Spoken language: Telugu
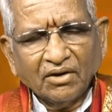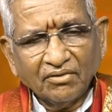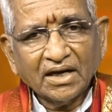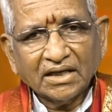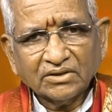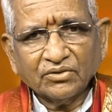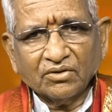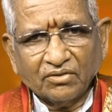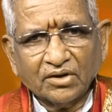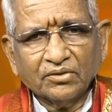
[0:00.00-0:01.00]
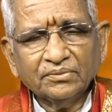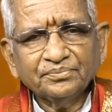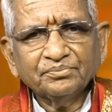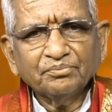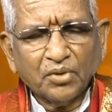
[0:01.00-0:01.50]
అవకాశం ఉన్నవారు
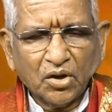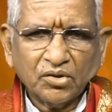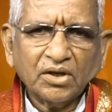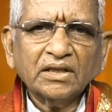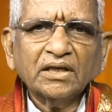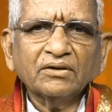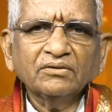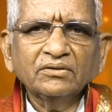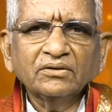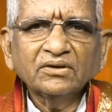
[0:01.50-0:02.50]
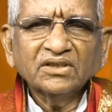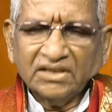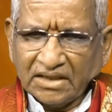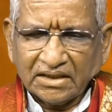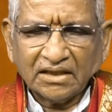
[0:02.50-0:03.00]
పాదుకాదానం
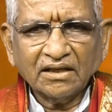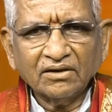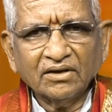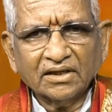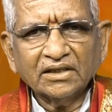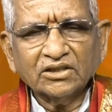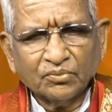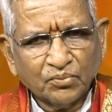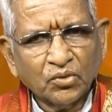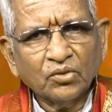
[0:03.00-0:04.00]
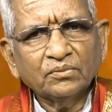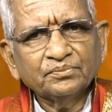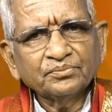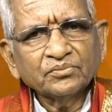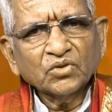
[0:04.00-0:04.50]
ఛత్రదానం అంటే చెప్పులు
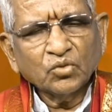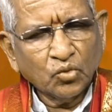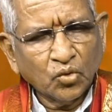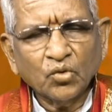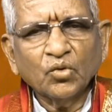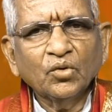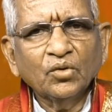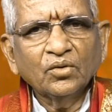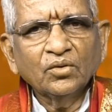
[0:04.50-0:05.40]
గొడుగు